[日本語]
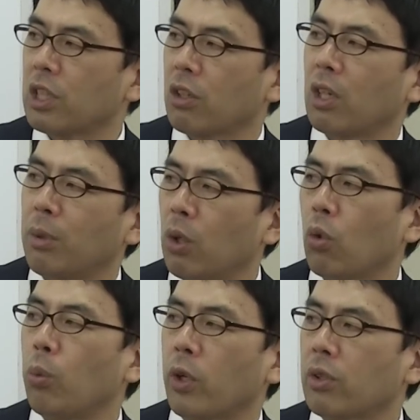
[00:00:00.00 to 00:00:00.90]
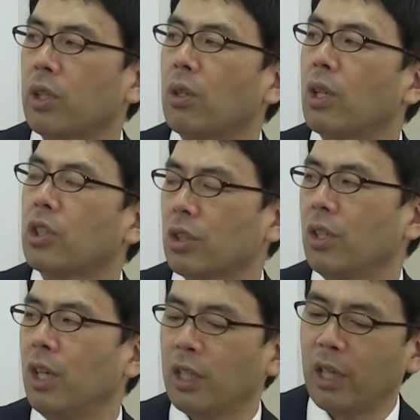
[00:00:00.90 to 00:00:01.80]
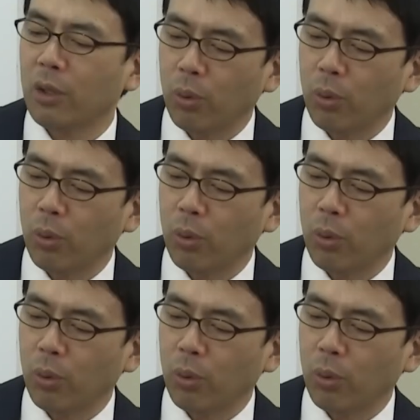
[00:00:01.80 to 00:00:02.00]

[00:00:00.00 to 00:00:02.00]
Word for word: 記者クラブでおこぼれ食ってる連中で、